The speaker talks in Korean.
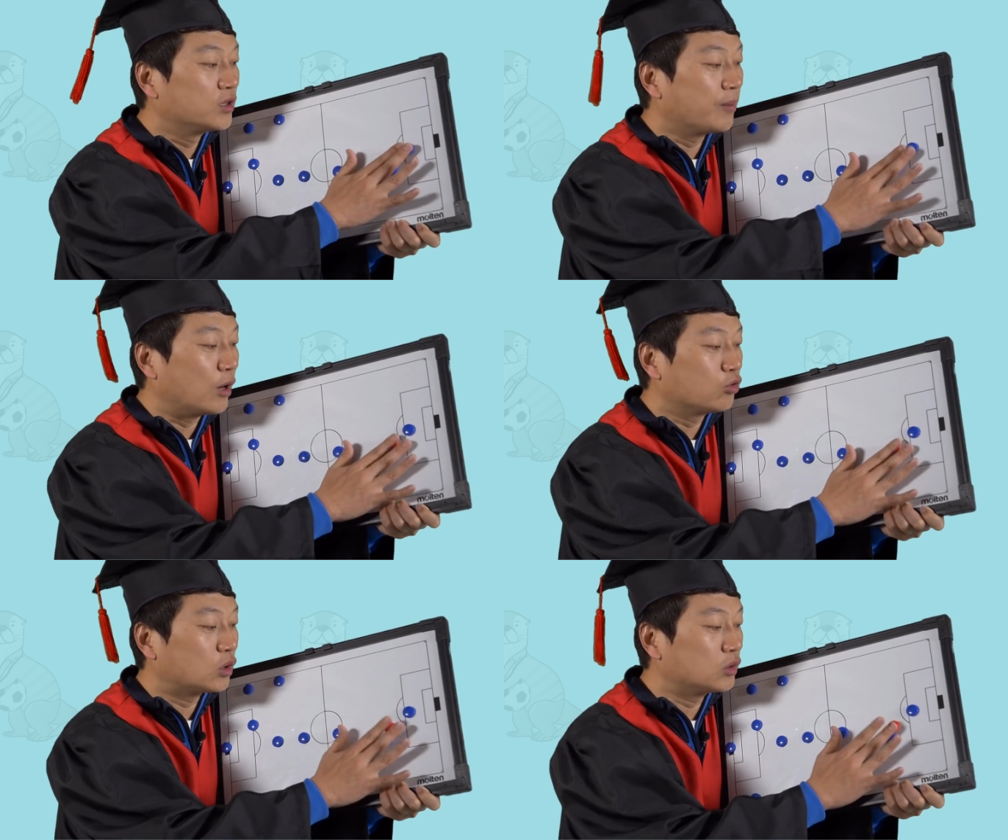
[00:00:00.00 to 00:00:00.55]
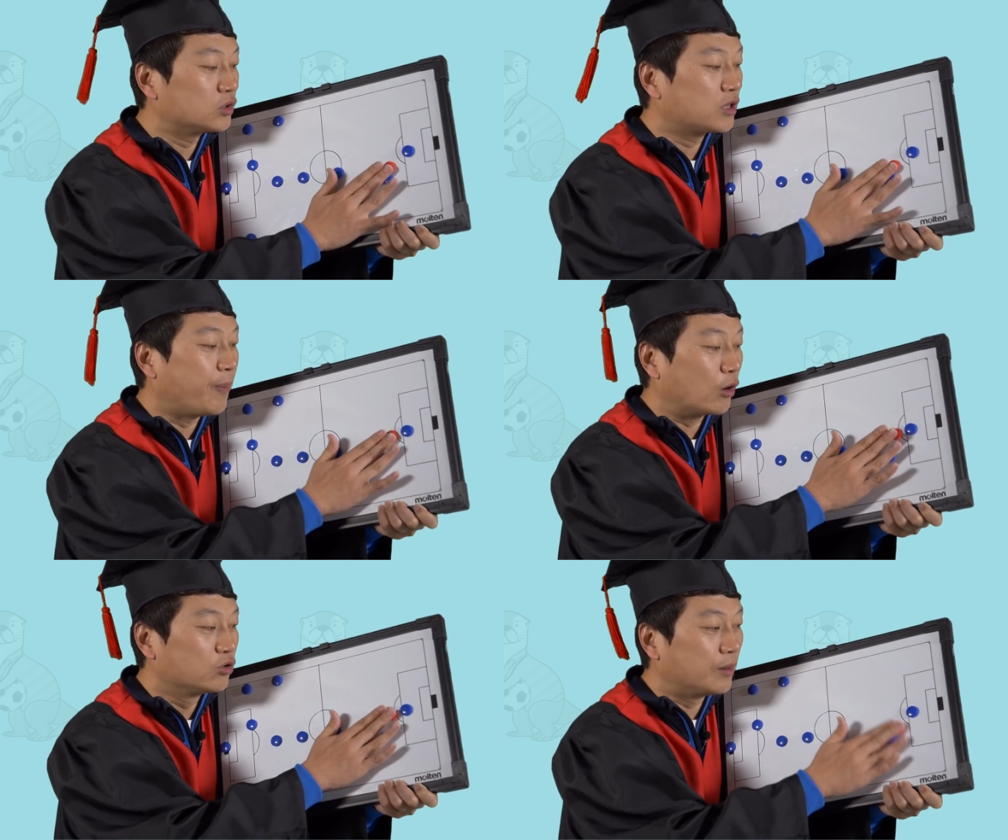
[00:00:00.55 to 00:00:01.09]
때 맞고 떨어졌을 때
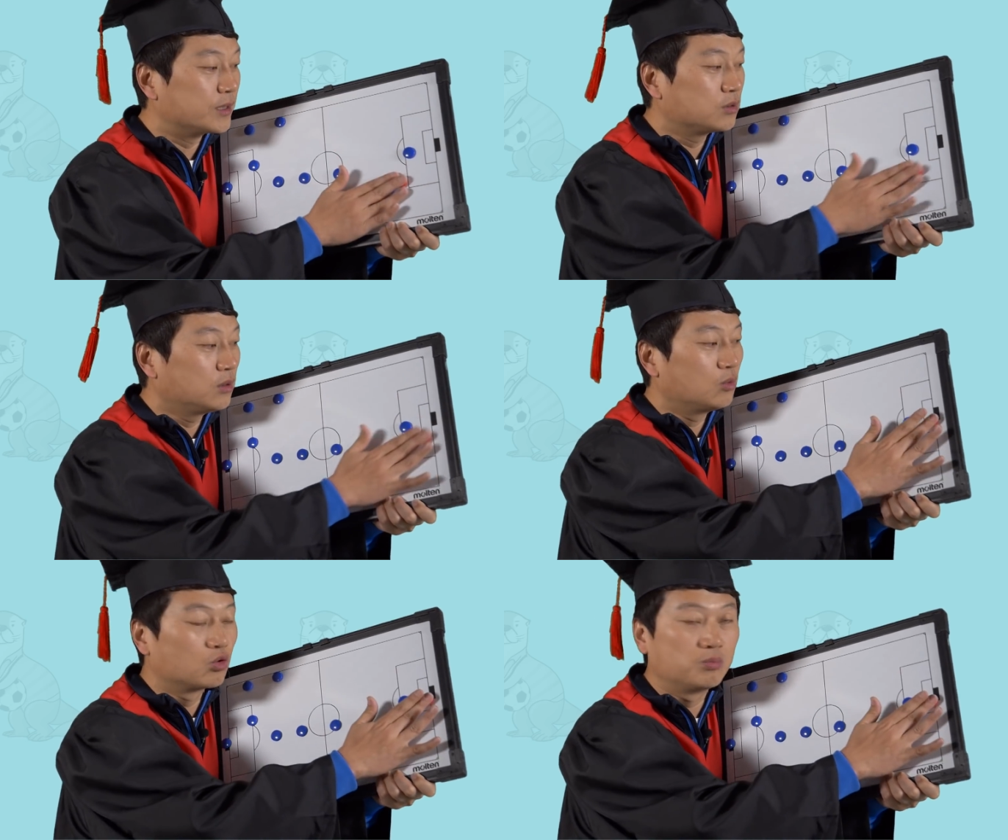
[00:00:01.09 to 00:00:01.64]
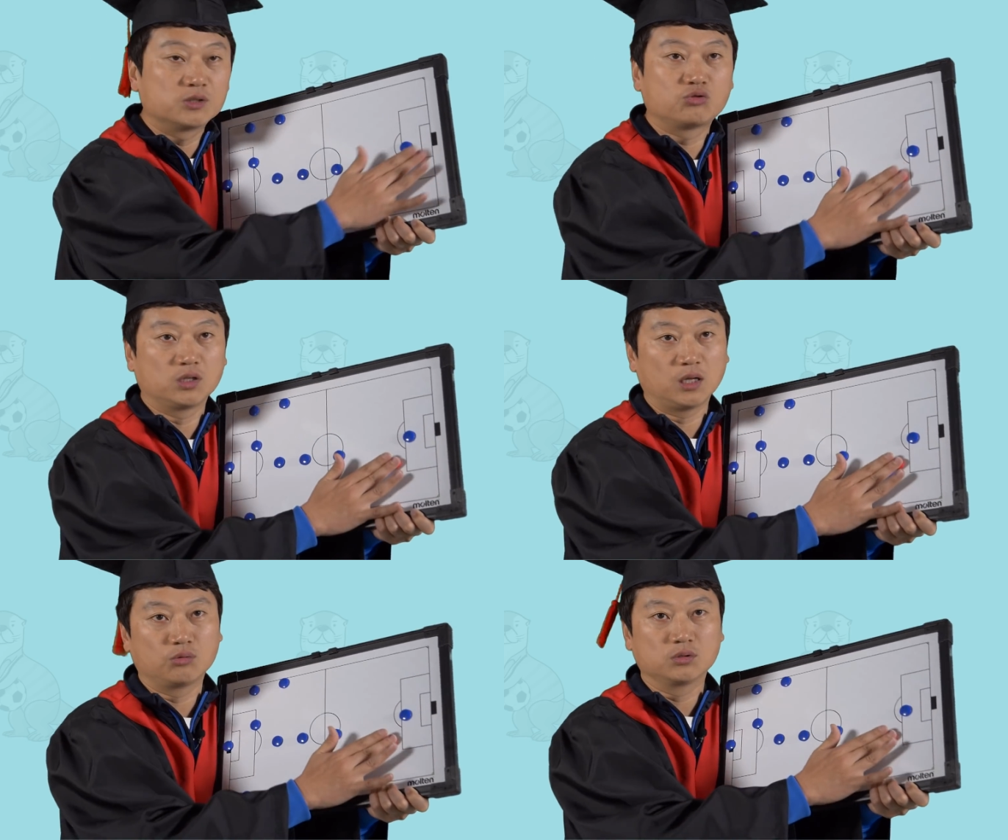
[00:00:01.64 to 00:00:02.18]
바로 잡아서 오른발
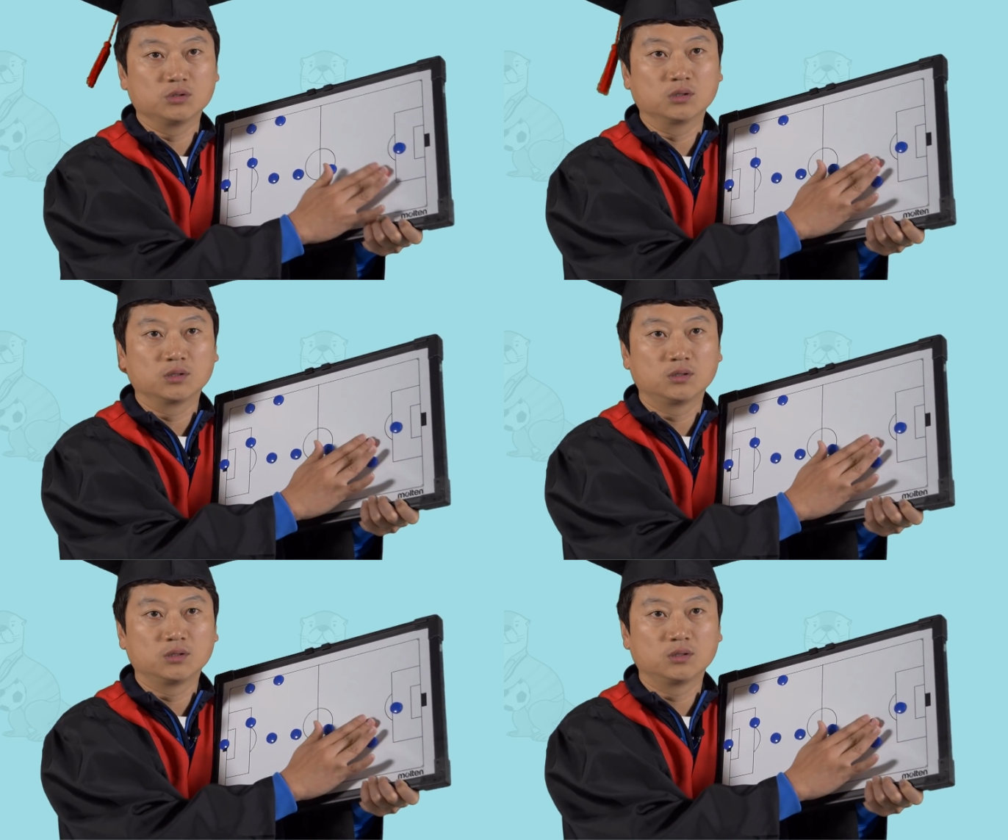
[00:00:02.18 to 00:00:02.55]
슈팅이 나오는 거죠.